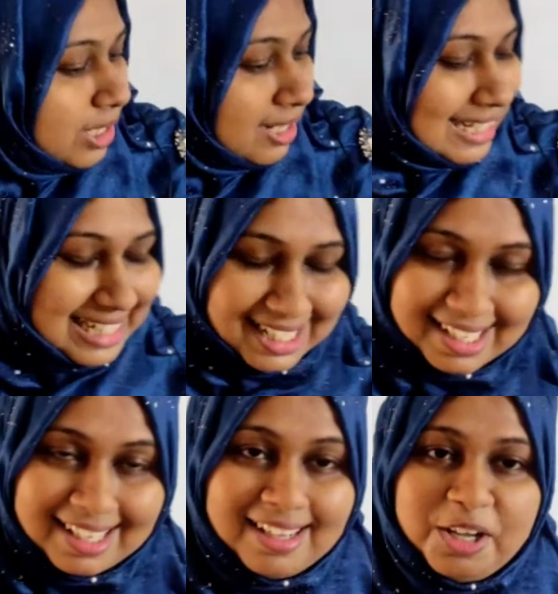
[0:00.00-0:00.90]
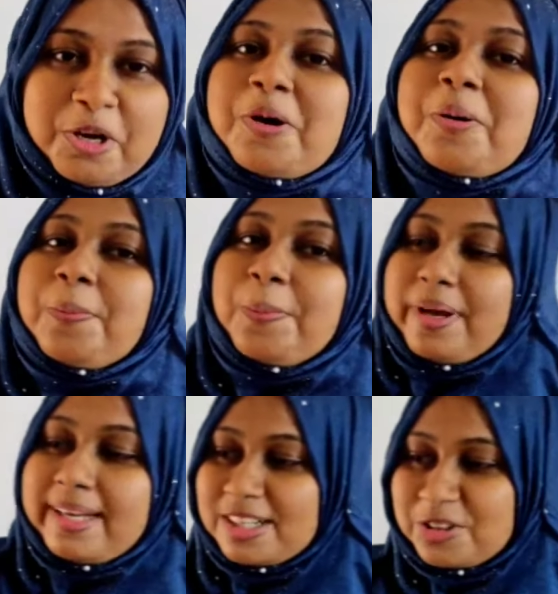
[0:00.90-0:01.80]
কি এটা
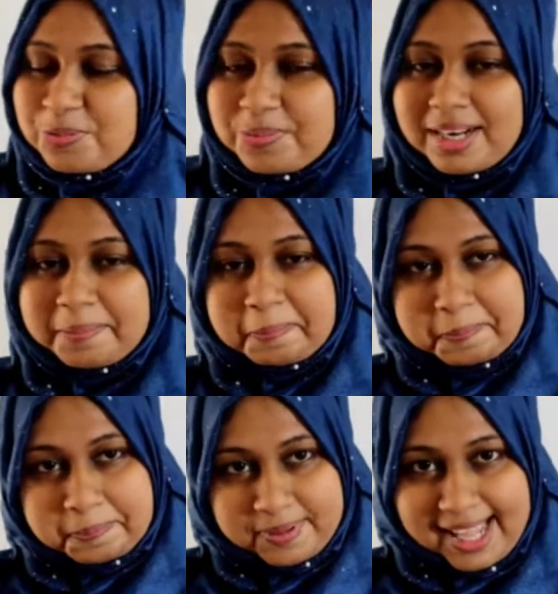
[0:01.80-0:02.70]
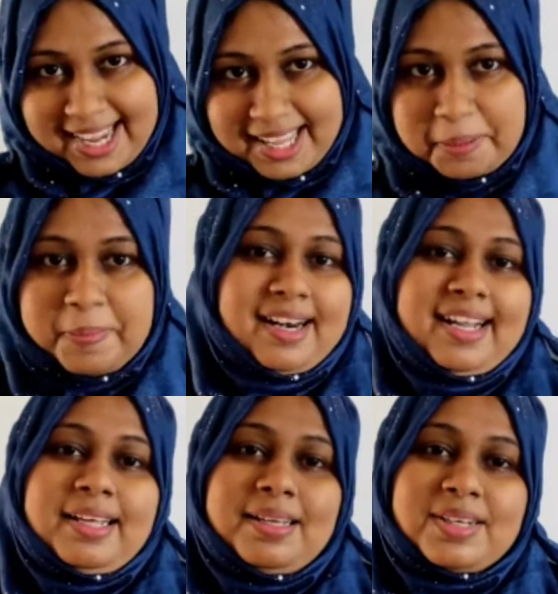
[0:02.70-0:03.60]
তোমরা একেবারেই
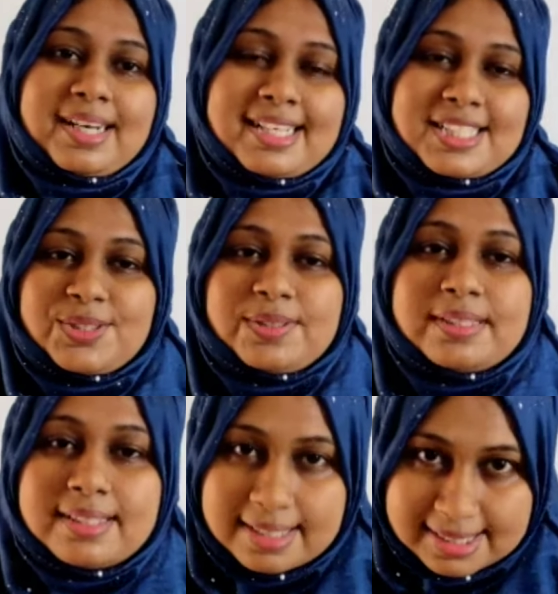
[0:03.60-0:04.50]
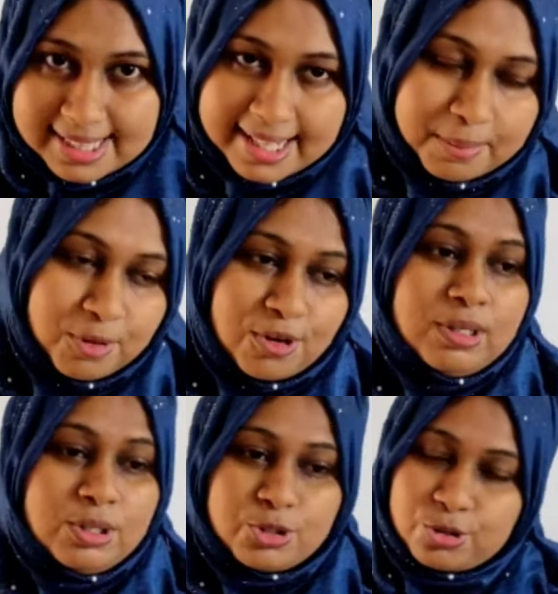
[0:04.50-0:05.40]
ক্লাস সিক্স থেকে বলো শুরু
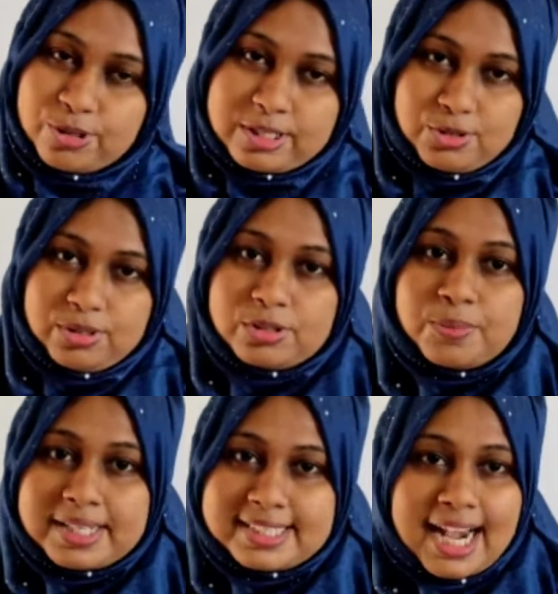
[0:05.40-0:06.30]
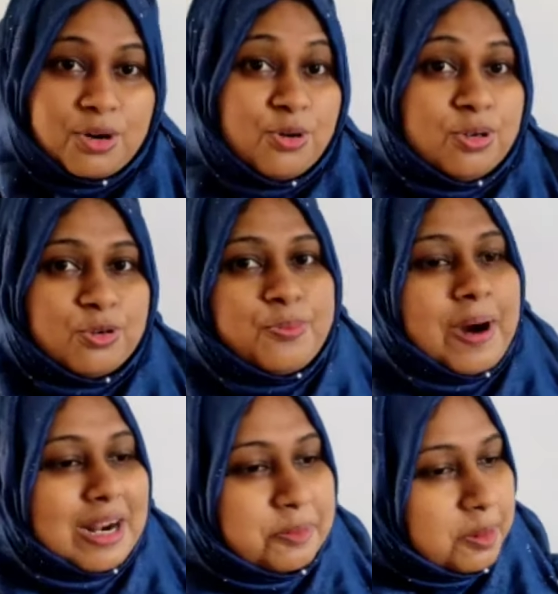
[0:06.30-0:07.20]
করছো তোমরা জানো খুব
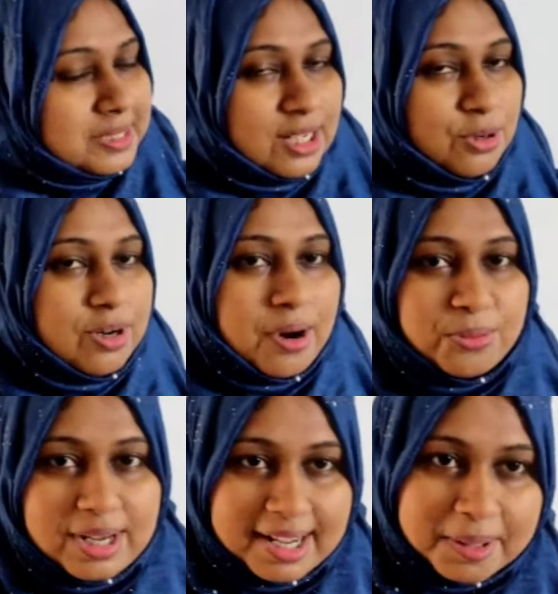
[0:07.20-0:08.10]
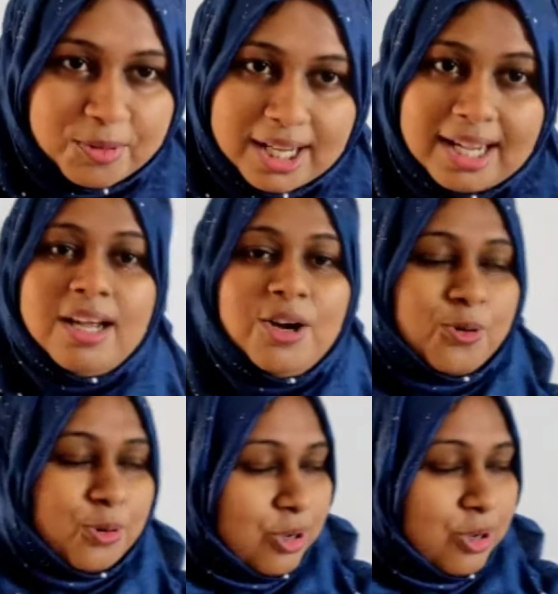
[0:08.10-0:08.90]
ভালোভাবে জানো নাউন কাকে বলে কোনো কিছুর